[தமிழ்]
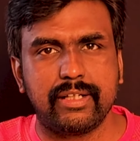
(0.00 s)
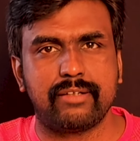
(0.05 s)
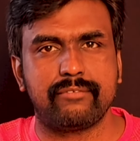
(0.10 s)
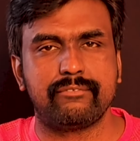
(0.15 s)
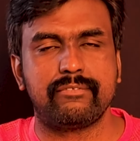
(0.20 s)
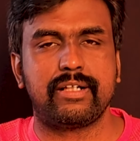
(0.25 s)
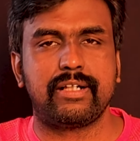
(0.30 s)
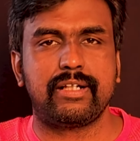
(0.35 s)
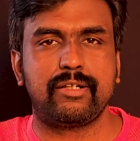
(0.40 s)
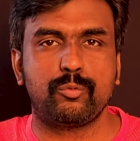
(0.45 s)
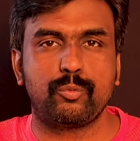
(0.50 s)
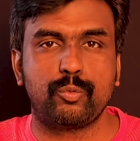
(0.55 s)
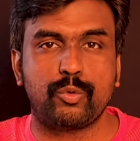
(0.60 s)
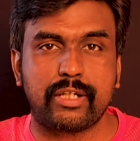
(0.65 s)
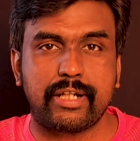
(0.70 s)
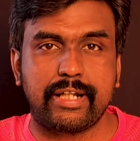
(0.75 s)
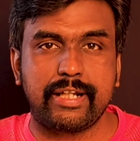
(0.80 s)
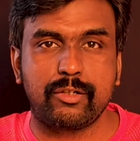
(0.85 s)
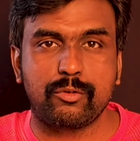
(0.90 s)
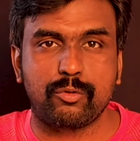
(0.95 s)
அவங்கள
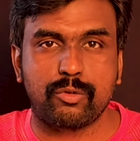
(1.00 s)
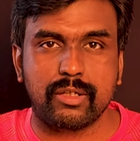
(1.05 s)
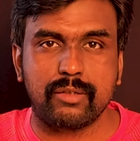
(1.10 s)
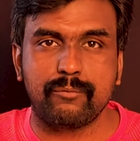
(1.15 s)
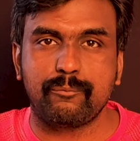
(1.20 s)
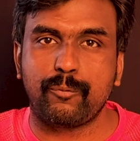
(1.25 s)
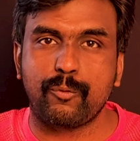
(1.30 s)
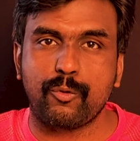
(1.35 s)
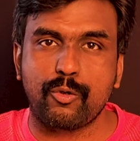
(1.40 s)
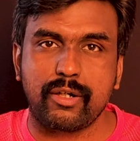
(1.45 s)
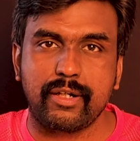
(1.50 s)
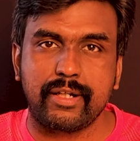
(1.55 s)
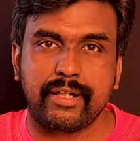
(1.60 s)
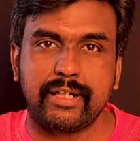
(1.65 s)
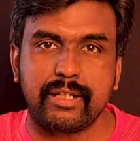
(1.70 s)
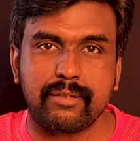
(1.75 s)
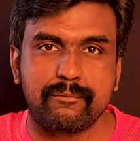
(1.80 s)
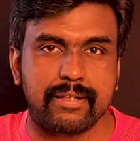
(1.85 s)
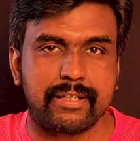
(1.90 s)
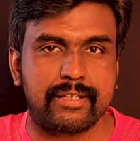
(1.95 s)
உக்ரைனோட போரில்
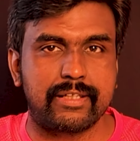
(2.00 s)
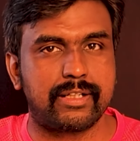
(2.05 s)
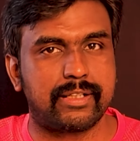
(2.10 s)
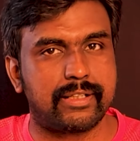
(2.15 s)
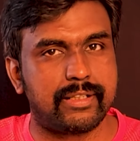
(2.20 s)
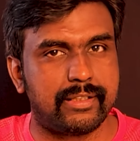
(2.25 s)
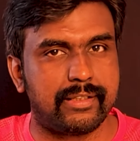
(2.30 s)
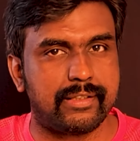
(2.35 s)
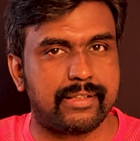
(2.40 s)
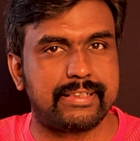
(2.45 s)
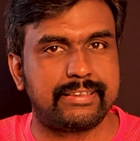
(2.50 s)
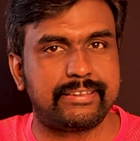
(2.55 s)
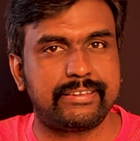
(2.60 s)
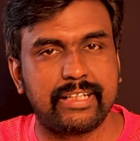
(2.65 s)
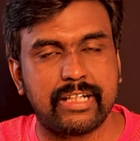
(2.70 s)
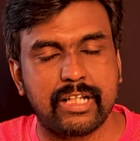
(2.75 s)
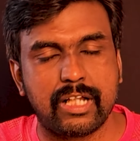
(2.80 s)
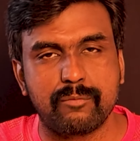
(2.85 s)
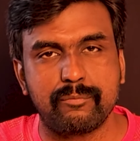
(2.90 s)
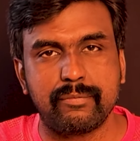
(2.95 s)
ஈடுபடுத்திருக்கு
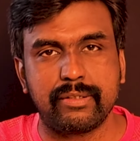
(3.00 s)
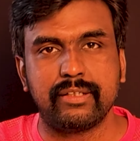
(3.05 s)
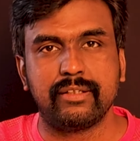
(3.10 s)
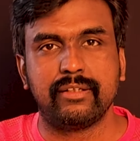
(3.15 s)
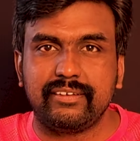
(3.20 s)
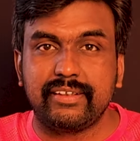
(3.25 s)
ரஷ்யன் ஆர்மி